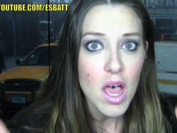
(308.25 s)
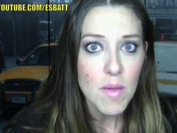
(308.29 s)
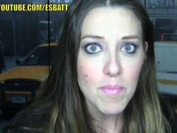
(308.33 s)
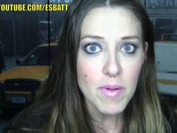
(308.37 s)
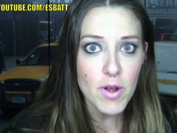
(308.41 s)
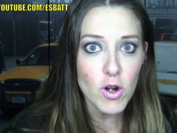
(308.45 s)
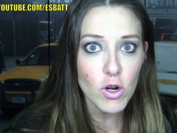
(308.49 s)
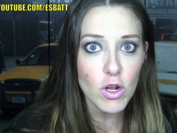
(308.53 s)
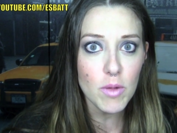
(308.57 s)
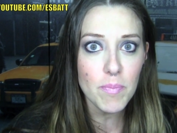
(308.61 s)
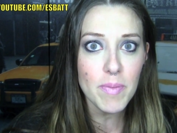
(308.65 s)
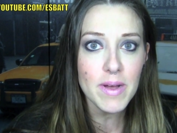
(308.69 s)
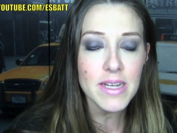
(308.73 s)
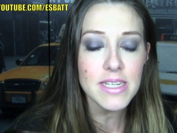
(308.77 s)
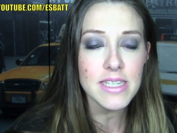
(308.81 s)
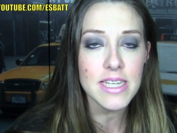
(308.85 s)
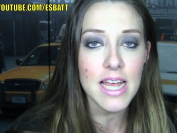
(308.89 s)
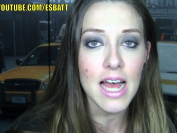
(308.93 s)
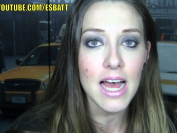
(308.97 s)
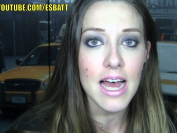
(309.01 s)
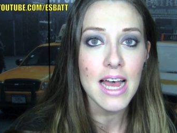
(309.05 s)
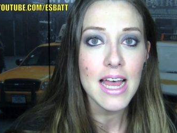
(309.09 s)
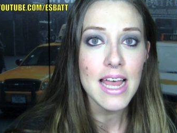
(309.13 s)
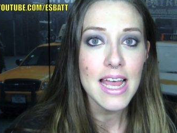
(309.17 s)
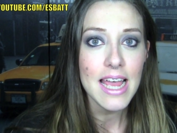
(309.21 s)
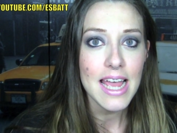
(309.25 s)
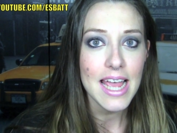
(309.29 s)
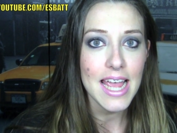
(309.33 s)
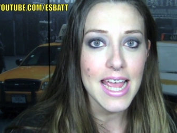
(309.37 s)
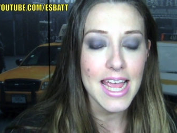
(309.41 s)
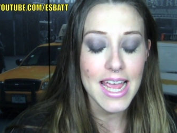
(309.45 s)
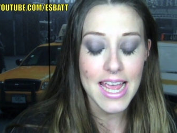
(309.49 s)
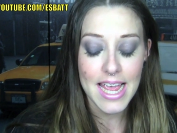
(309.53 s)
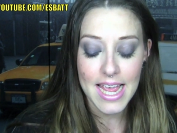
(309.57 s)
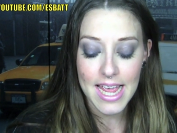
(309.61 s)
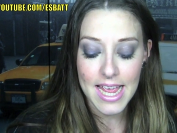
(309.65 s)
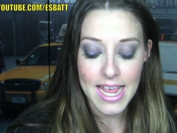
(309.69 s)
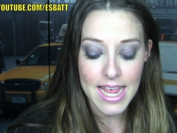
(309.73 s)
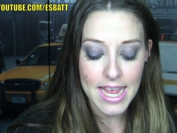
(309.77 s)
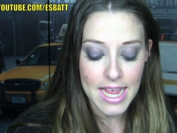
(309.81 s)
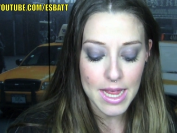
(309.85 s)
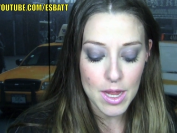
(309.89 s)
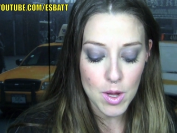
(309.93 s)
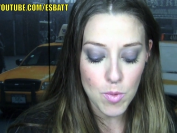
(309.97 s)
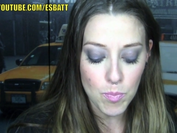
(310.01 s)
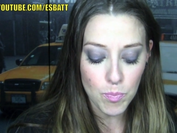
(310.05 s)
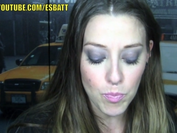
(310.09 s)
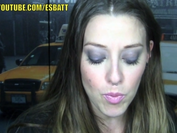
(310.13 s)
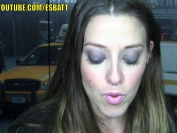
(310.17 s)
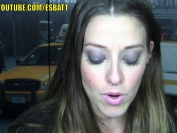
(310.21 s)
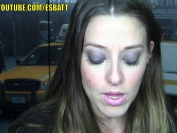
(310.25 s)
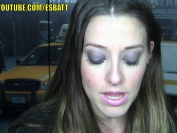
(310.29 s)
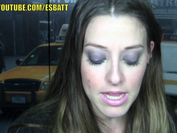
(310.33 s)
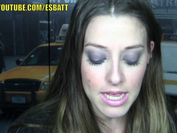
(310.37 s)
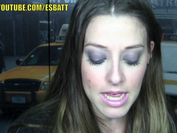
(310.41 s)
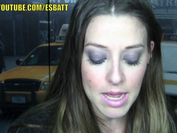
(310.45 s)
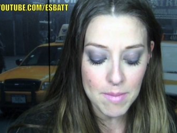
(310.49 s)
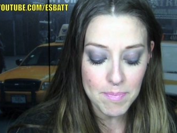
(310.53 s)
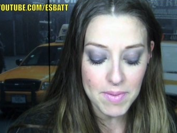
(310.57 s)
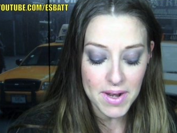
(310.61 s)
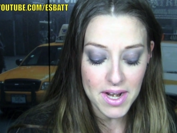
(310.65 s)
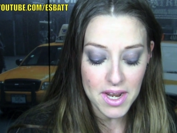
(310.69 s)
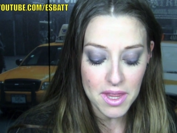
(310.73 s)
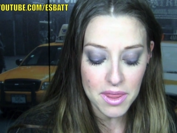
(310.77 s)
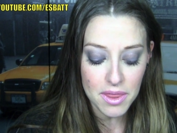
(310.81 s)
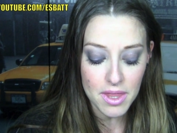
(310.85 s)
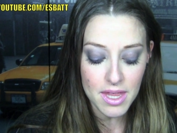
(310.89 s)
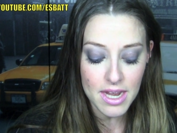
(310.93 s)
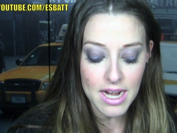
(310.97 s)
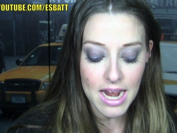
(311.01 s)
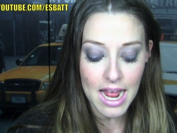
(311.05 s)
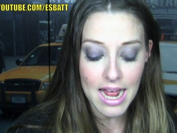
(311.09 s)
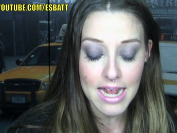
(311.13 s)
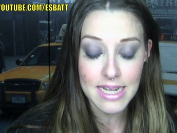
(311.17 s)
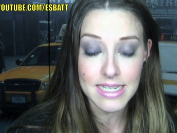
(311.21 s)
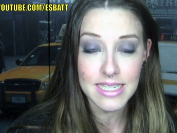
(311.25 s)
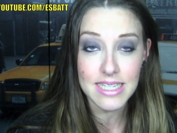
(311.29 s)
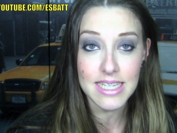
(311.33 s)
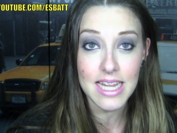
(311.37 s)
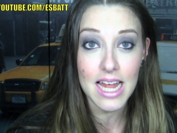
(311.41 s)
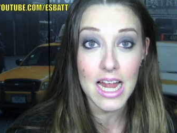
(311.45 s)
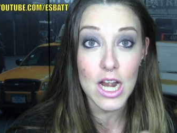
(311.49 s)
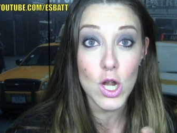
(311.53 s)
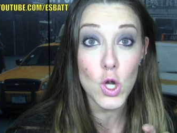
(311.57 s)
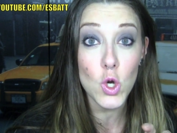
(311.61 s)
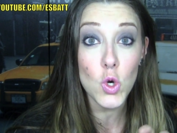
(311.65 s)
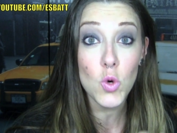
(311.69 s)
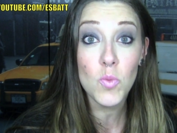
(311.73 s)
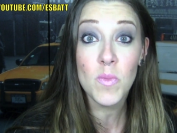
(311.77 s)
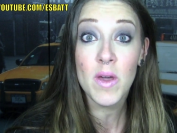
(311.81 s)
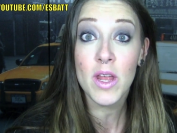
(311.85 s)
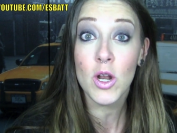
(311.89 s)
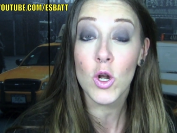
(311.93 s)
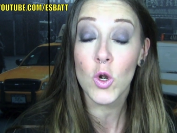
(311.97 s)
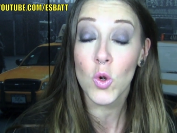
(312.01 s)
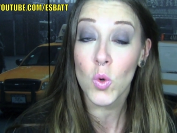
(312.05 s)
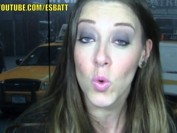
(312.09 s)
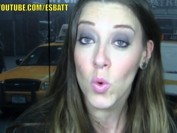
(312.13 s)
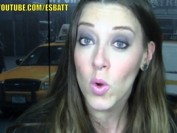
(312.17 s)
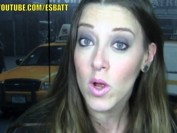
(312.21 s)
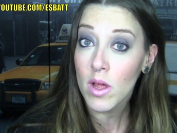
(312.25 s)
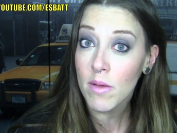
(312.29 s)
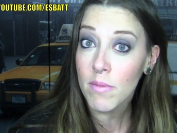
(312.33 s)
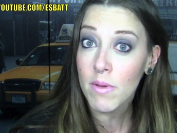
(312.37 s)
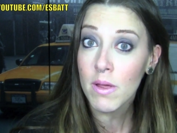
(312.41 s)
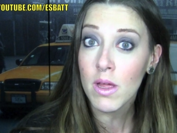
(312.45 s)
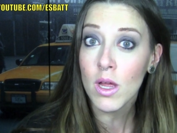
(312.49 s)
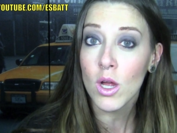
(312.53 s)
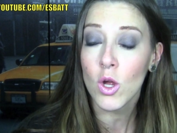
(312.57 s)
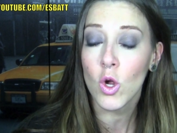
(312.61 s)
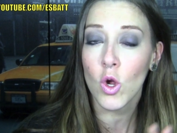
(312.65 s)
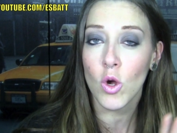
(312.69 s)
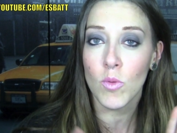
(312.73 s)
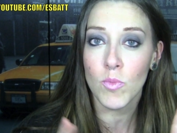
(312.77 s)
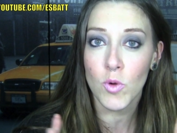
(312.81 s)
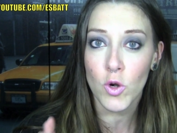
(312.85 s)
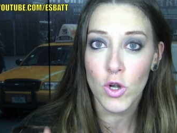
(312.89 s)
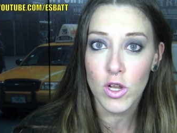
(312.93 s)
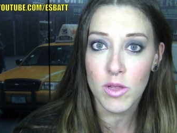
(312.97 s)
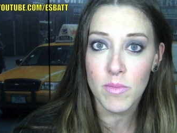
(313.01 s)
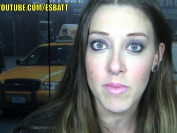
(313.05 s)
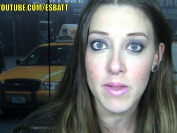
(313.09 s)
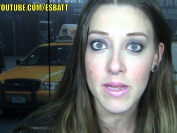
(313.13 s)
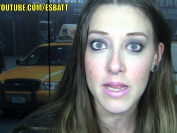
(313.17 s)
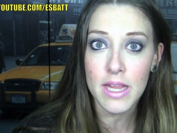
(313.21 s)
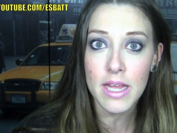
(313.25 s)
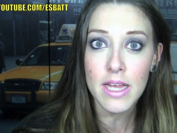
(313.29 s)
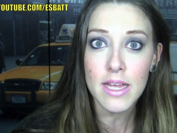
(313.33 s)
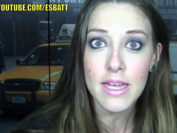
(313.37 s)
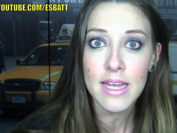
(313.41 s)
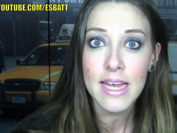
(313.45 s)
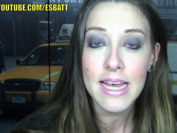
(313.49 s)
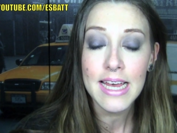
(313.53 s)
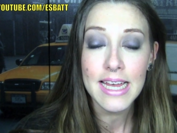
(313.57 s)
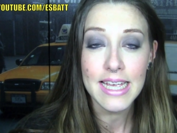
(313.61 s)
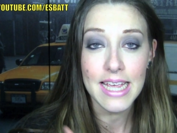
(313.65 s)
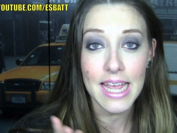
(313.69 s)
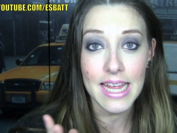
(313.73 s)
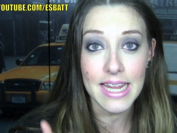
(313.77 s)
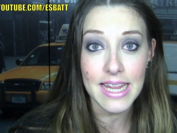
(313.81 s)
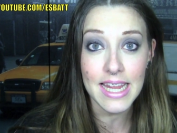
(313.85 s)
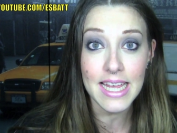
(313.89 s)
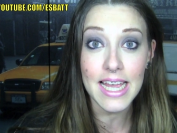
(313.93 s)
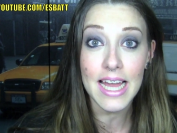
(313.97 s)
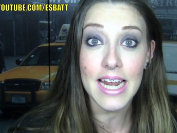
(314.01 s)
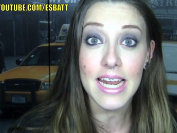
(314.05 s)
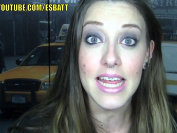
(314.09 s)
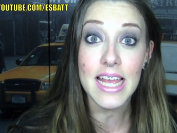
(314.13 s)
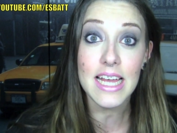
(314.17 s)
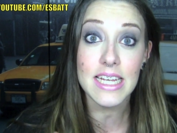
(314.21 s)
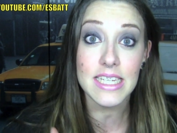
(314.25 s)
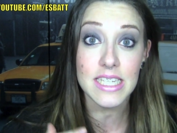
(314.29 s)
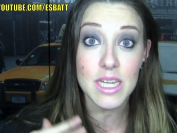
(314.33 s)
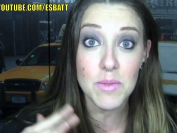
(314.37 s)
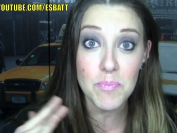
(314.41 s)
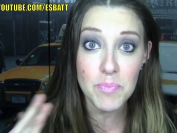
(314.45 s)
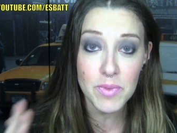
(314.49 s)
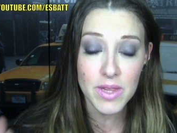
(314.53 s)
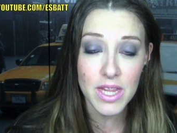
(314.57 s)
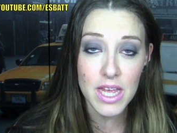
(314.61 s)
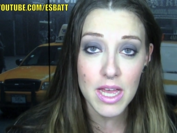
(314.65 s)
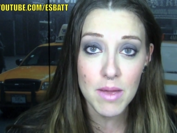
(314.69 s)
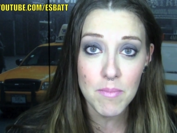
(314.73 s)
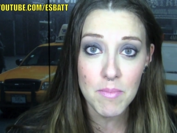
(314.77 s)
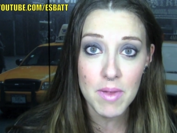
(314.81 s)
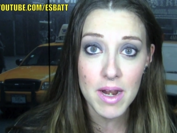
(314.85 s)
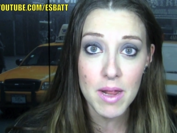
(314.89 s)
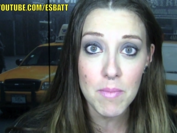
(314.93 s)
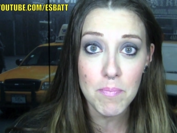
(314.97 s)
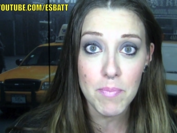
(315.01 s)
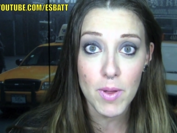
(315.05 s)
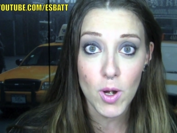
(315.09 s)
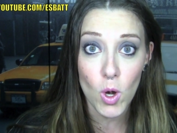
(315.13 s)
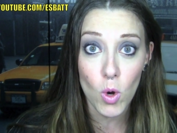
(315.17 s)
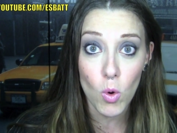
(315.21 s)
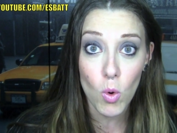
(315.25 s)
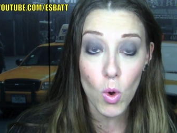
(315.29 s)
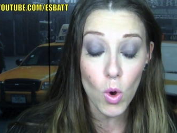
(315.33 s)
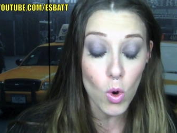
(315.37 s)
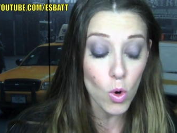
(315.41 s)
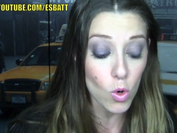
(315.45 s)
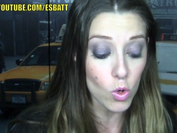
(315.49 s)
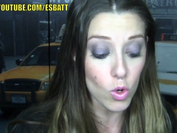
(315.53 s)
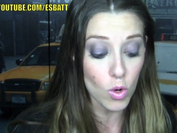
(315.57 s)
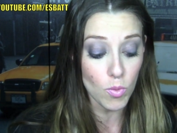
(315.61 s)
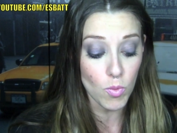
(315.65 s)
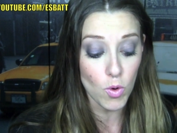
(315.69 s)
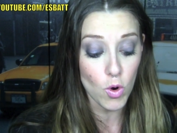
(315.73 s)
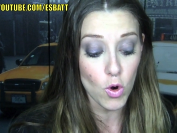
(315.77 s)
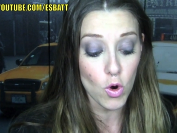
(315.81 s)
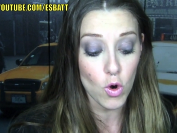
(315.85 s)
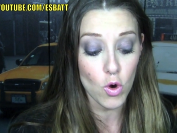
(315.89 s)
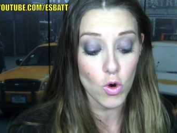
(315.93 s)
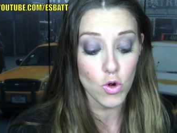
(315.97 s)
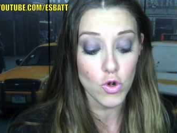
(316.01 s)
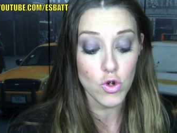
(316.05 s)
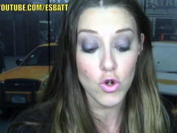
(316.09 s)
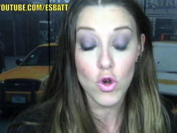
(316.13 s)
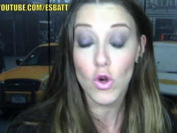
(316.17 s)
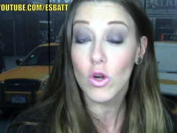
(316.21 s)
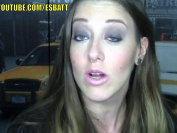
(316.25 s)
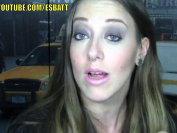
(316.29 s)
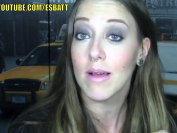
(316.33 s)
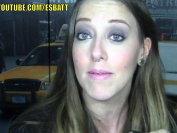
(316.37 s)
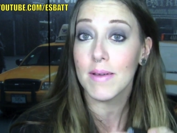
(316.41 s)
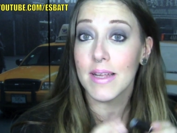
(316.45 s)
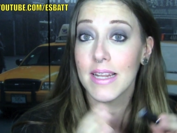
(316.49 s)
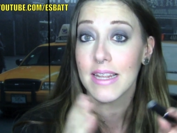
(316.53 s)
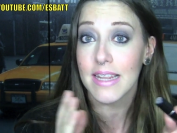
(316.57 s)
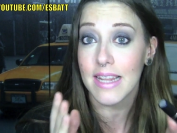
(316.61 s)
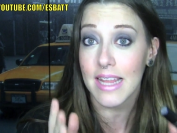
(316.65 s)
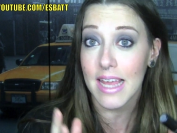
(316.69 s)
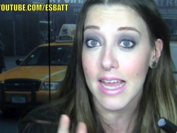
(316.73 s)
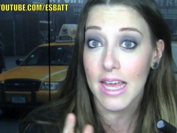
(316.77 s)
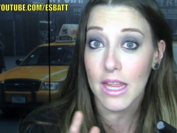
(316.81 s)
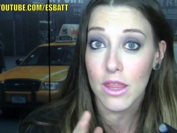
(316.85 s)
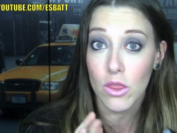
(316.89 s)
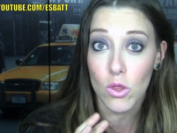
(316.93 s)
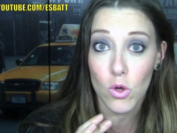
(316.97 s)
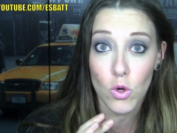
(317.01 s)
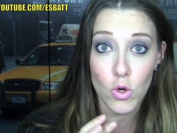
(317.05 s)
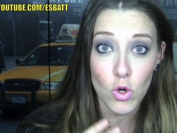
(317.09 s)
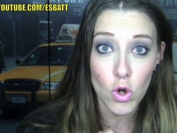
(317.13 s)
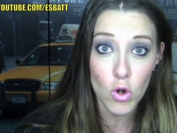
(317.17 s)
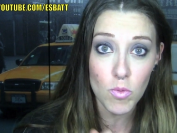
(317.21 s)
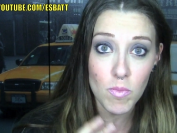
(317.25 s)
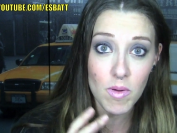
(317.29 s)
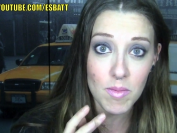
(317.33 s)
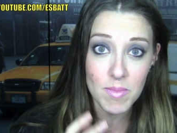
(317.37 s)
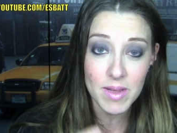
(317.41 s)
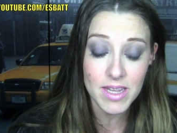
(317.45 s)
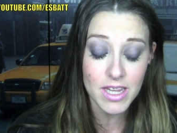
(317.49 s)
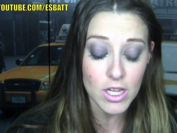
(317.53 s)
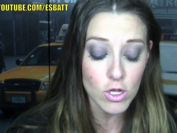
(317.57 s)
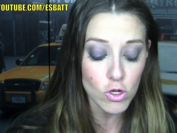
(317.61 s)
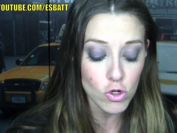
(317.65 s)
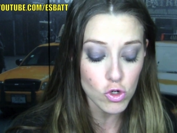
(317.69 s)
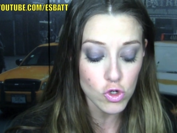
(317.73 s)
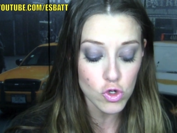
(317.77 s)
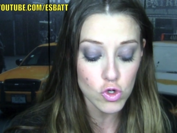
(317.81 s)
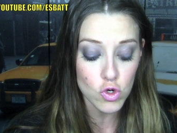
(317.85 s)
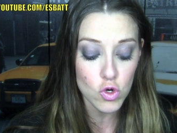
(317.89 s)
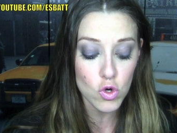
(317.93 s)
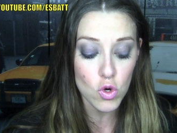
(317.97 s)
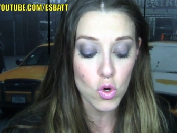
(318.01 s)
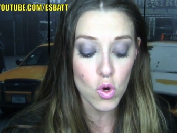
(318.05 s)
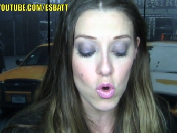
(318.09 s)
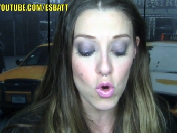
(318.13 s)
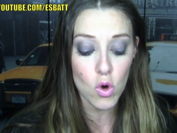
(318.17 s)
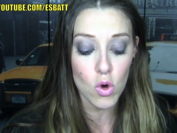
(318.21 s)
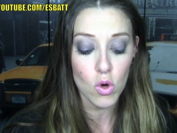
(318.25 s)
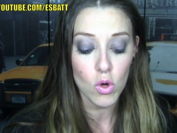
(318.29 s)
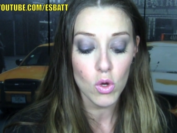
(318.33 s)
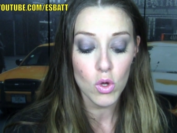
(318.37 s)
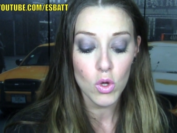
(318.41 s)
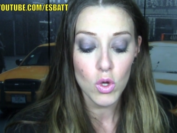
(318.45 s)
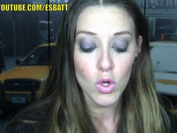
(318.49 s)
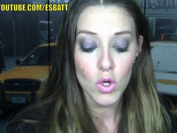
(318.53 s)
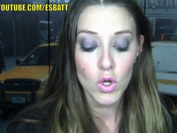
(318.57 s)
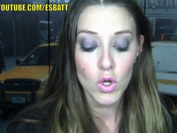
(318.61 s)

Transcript: Pero ¿qué pasa? Eh, puede aparecer hasta el número 9 como límite, que indicaría septiembre, pero luego como no cabe el 10, o normalmente ellos no,